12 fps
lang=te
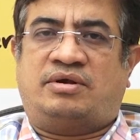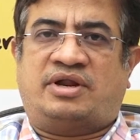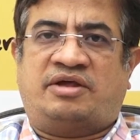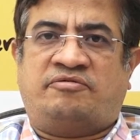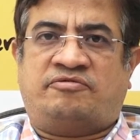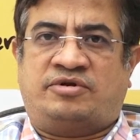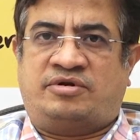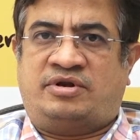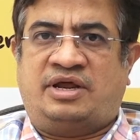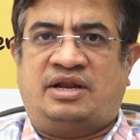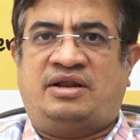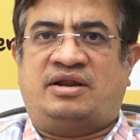లైఫ్
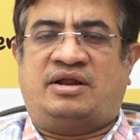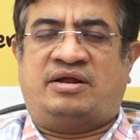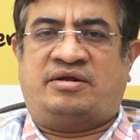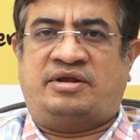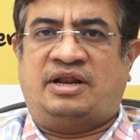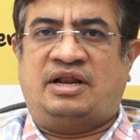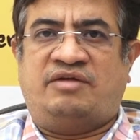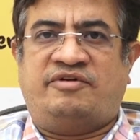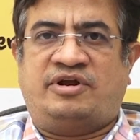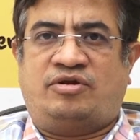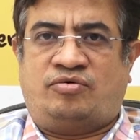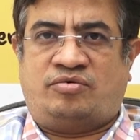డైలీ డైలీ
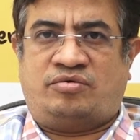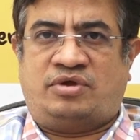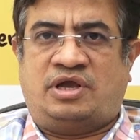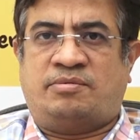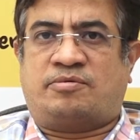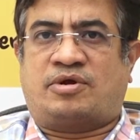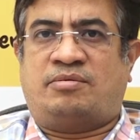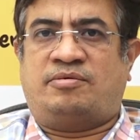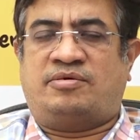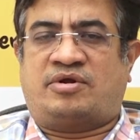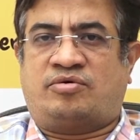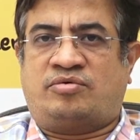లివింగ్లో ఏం ప్రాబ్లం
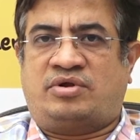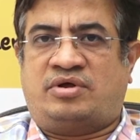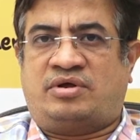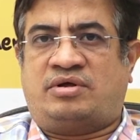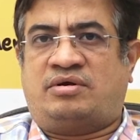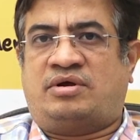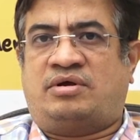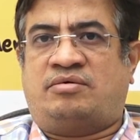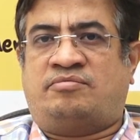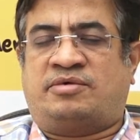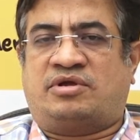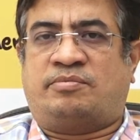రాకుండా
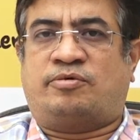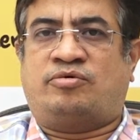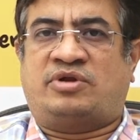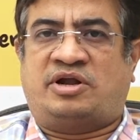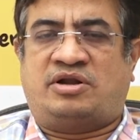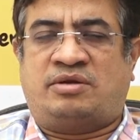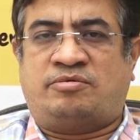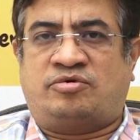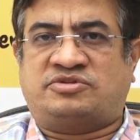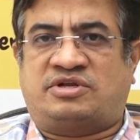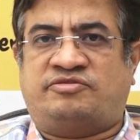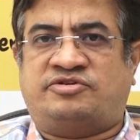మనకి ఎప్పుడో నైట్ టైం
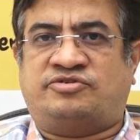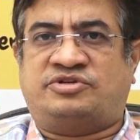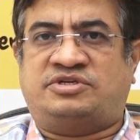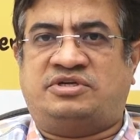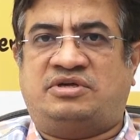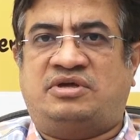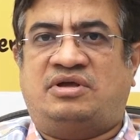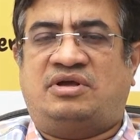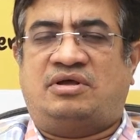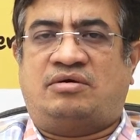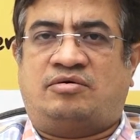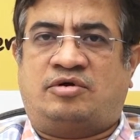ఒకసారి ఫిట్స్ వచ్చి
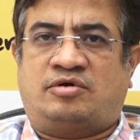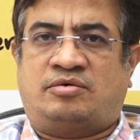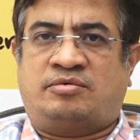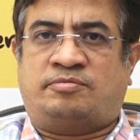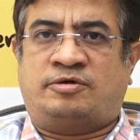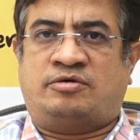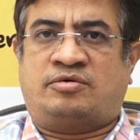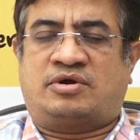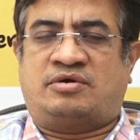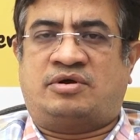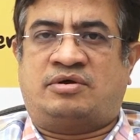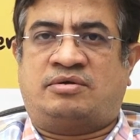ఒక
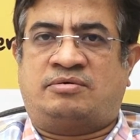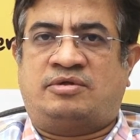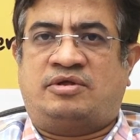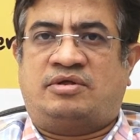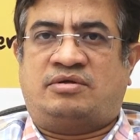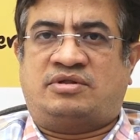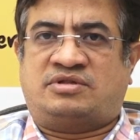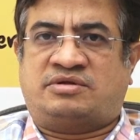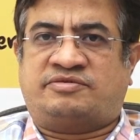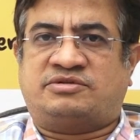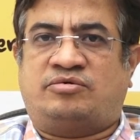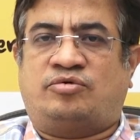
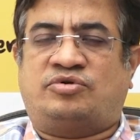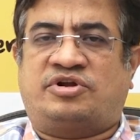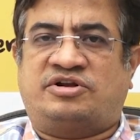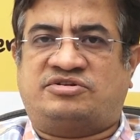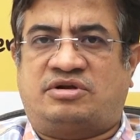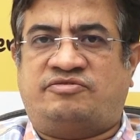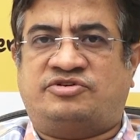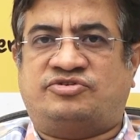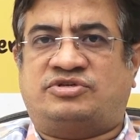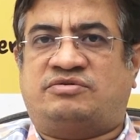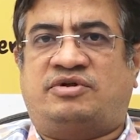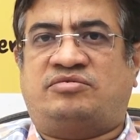సంవత్సరంలో ఒకటి రెండు సార్లు ఫిట్స్
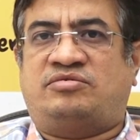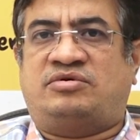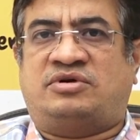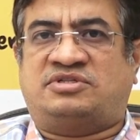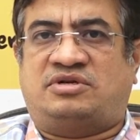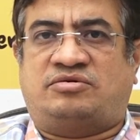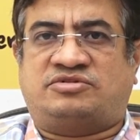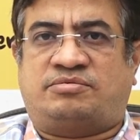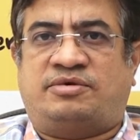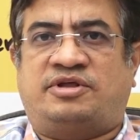వచ్చే వాళ్ళకు అసలు అవసరం